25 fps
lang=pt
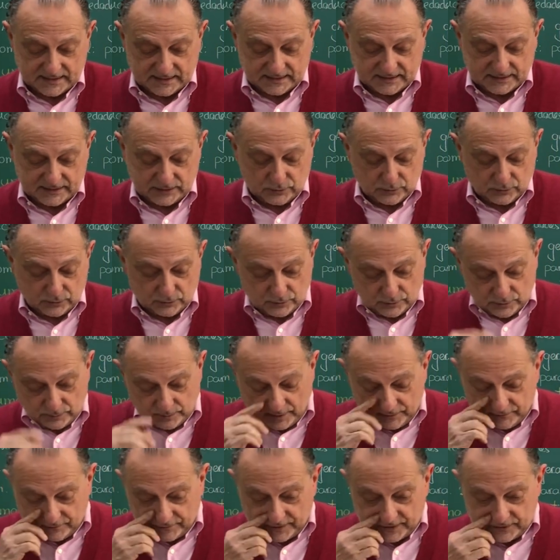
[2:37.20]
E o
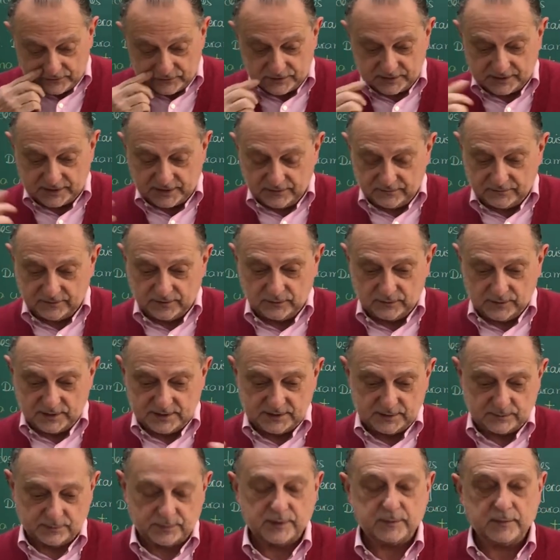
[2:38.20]
Manfredo escreveu
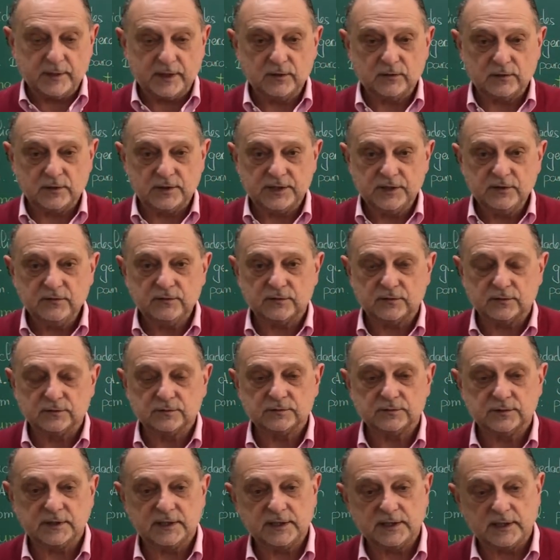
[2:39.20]
esse primeiro livro,
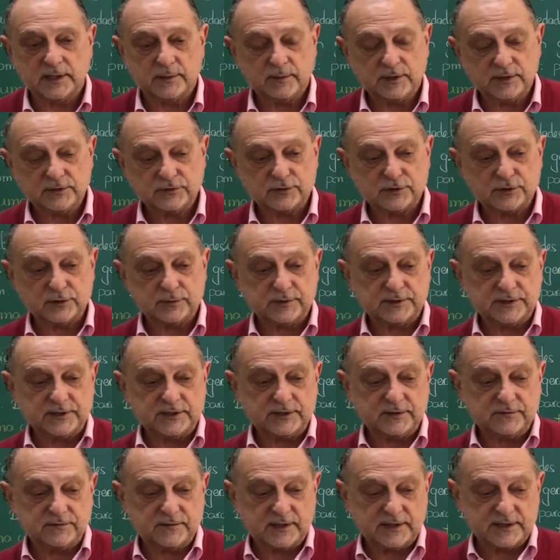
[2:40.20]
né, Elementos de
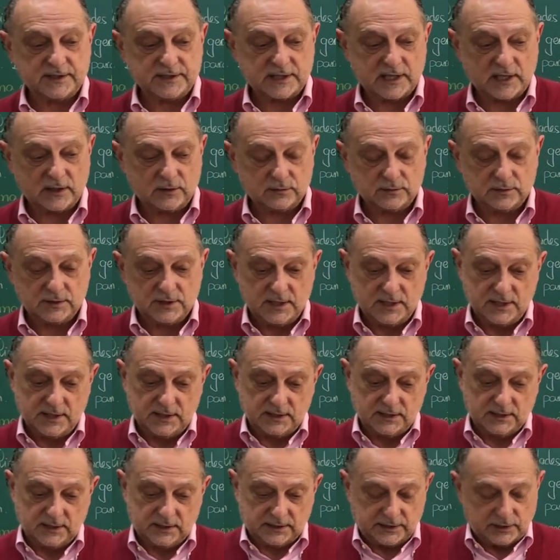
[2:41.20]
Geometria Diferencial,
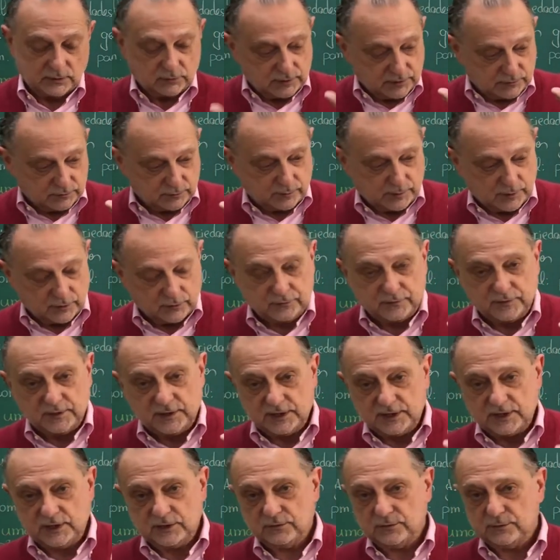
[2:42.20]
que é um livro meio
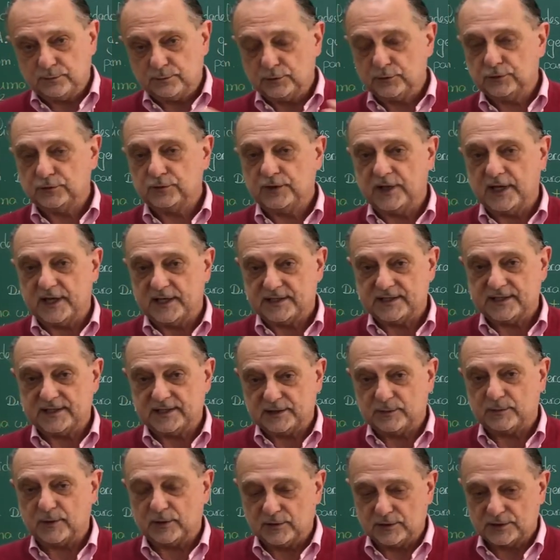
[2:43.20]
fininho em português.
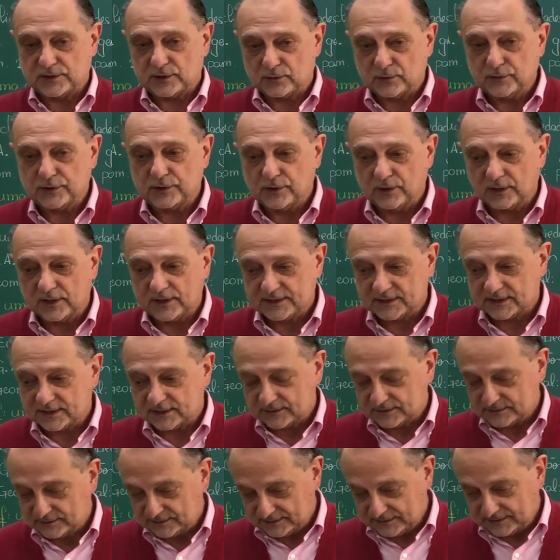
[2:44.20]
Tem uma coisa curiosa
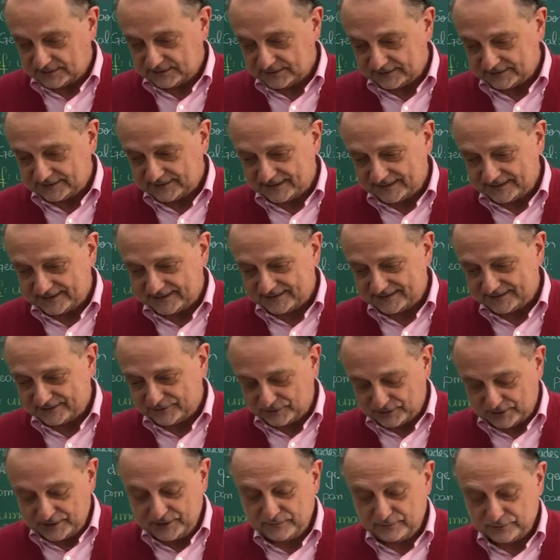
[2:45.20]
né, né,
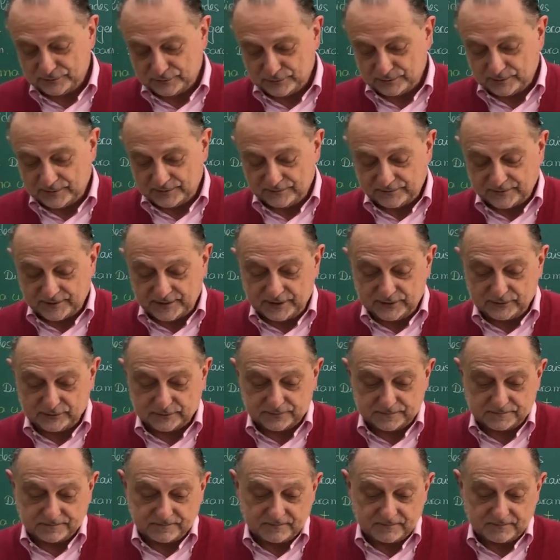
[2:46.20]
nos livros do Manfredo,